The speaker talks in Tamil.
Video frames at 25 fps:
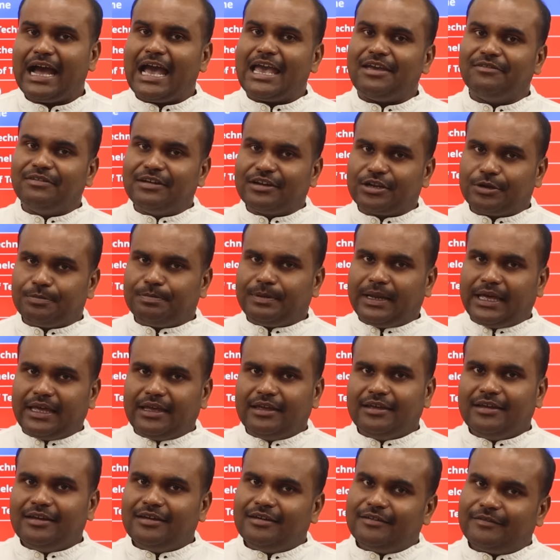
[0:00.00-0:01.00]
ஐ வில் ரிப்ளை
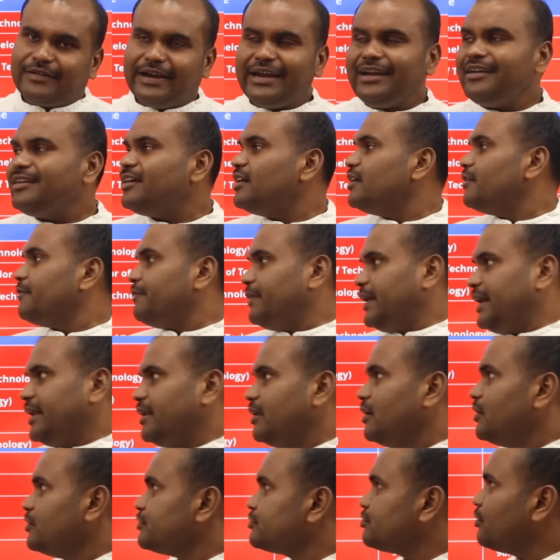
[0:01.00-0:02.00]
ரைட் ஃபைன்
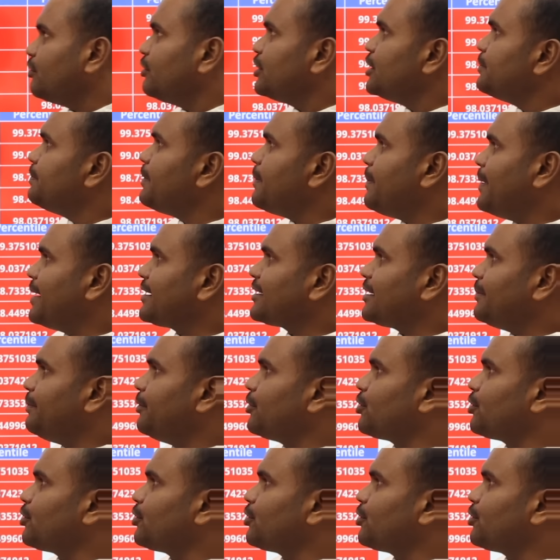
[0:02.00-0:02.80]
ஸோ இப்போ பார்க்க